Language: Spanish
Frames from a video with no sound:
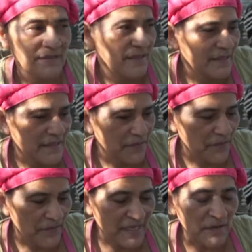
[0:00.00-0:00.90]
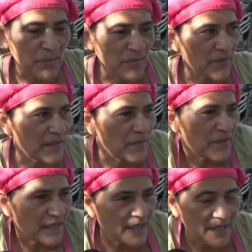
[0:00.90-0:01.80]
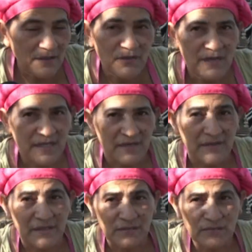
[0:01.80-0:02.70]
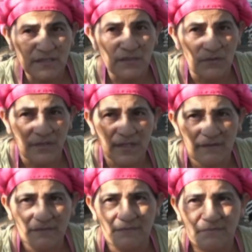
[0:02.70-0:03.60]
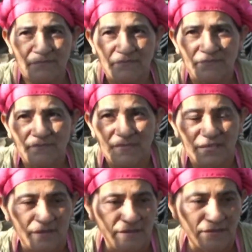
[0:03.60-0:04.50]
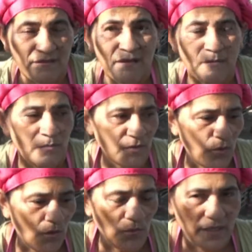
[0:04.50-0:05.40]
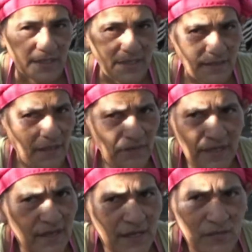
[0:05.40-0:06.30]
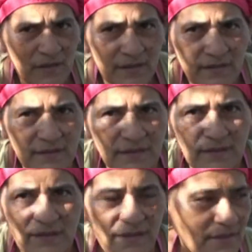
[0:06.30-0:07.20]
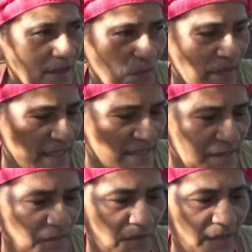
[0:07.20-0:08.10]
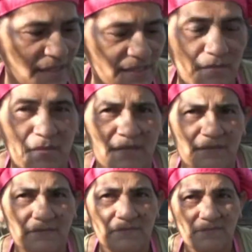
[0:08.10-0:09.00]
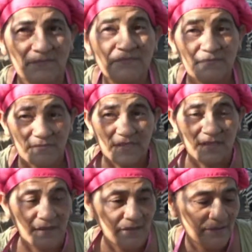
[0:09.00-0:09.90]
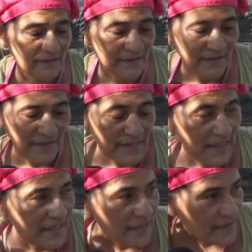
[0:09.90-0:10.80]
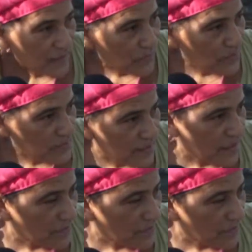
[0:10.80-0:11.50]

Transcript: Ni, beberla pues podía porque los agarraba retorcijones. Sí. ¿Pero ahora? No, ahora sí está bien el agua. Está buenísima, buenísima. Sí. De, hasta uno se